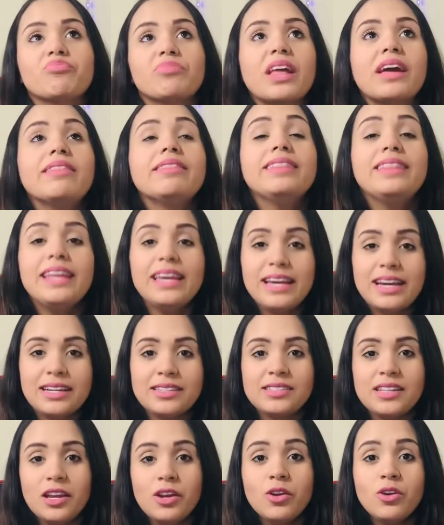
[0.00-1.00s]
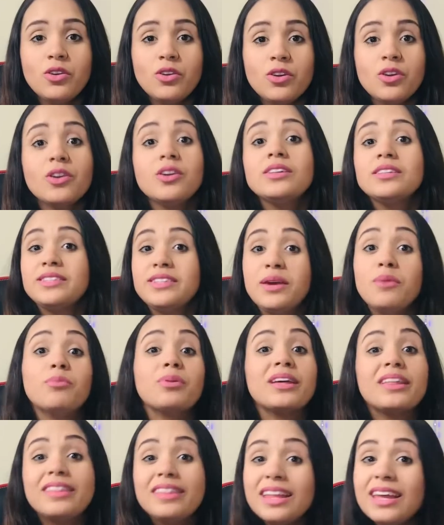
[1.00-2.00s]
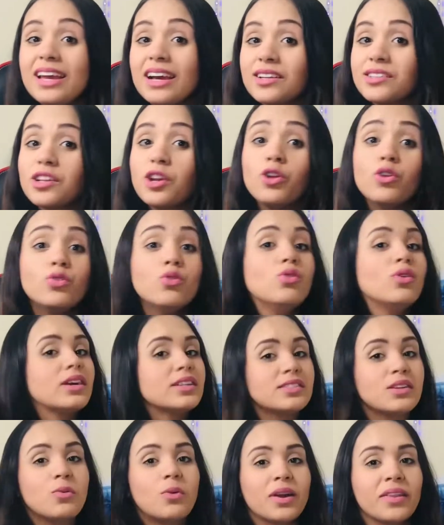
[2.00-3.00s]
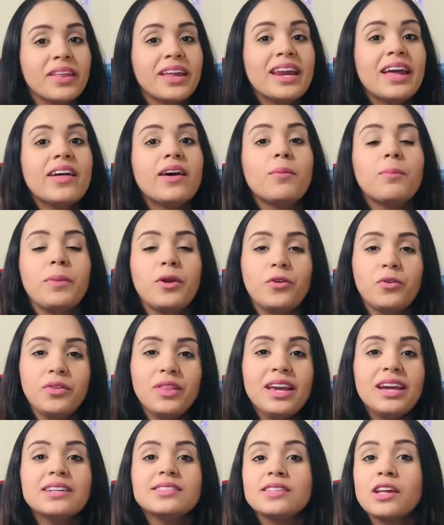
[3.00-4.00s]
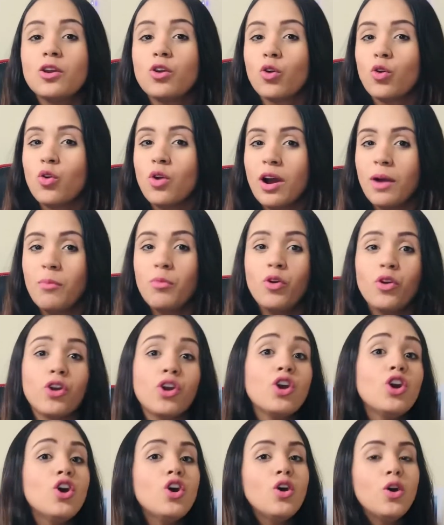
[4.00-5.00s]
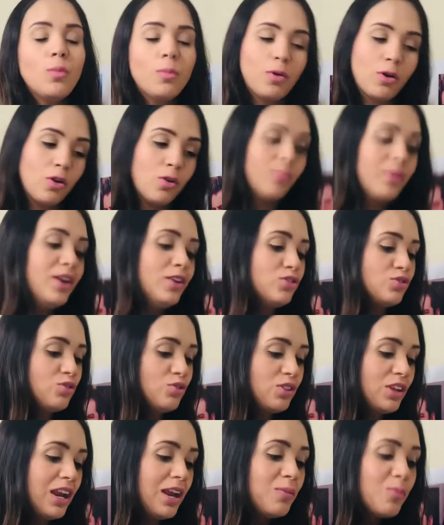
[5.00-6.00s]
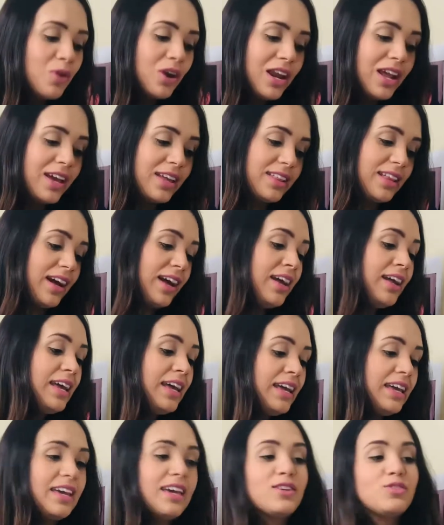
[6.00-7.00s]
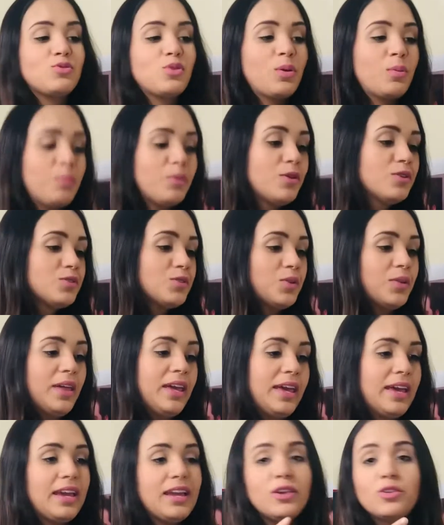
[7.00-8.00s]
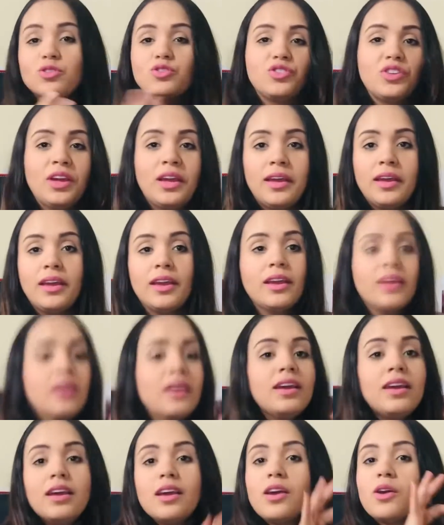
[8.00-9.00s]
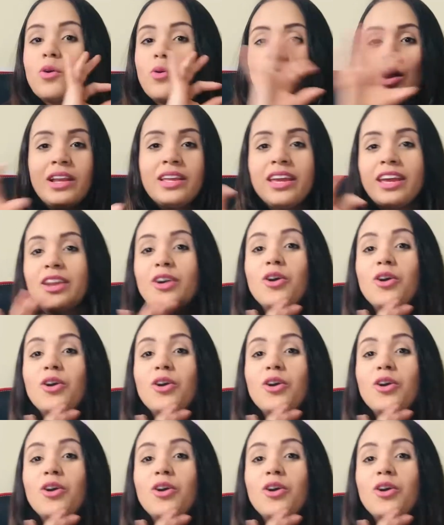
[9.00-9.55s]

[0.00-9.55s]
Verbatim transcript: dígaselo Siempre dígaselo, nunca se guarde nada, pero dígaselo con amor. Por lo menos si usted le molesta que su esposo deje, no sé, cualquier